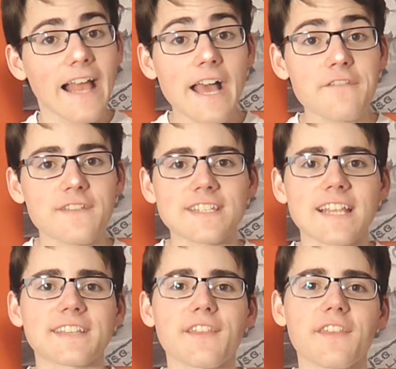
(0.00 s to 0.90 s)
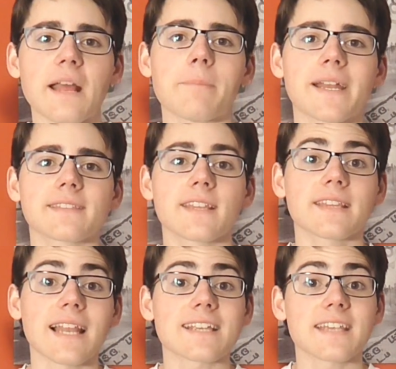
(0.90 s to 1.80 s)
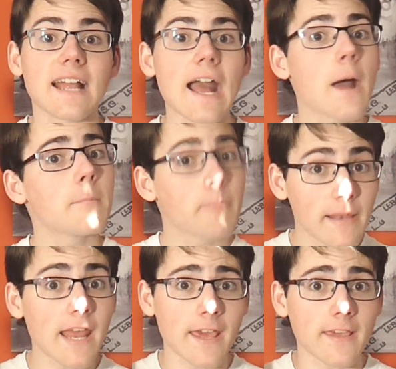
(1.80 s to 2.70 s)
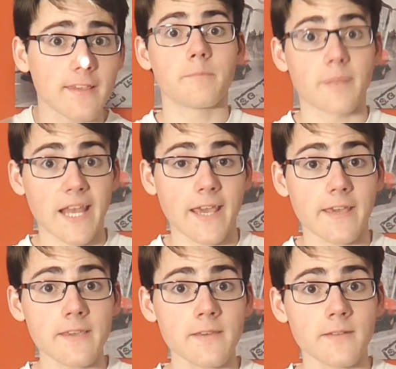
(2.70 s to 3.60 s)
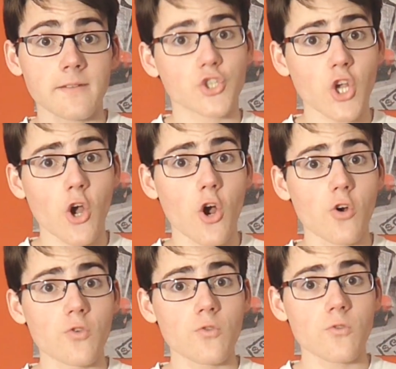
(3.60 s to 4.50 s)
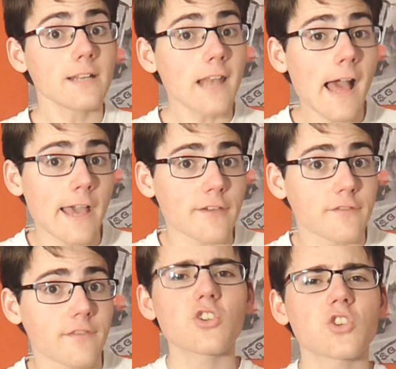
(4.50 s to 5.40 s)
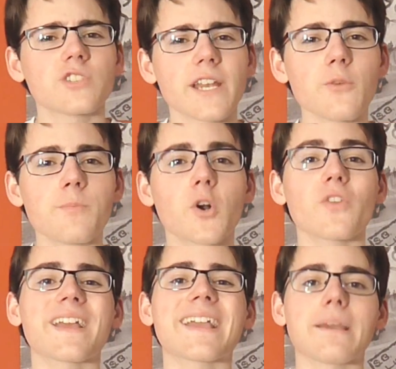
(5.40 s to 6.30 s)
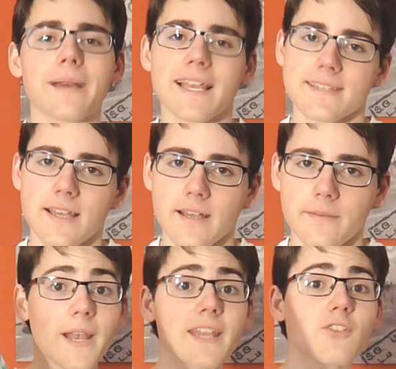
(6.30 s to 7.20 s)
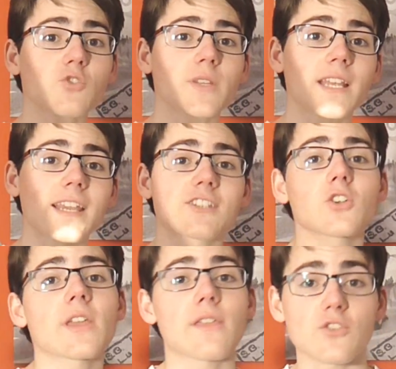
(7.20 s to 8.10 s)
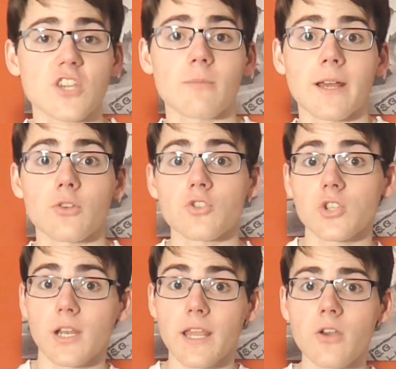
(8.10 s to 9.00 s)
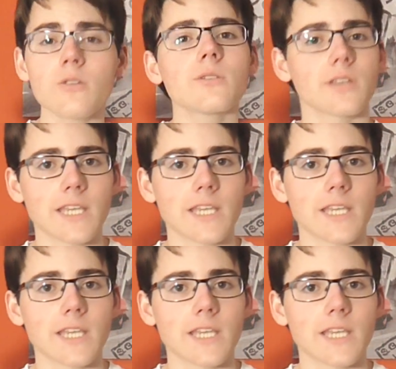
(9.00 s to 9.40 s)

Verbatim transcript: Life es la tercera parte de la saga Play. Play Show Life. Os contaré un poco de qué va la saga. Play nos cuenta la historia de dos hermanos, Leo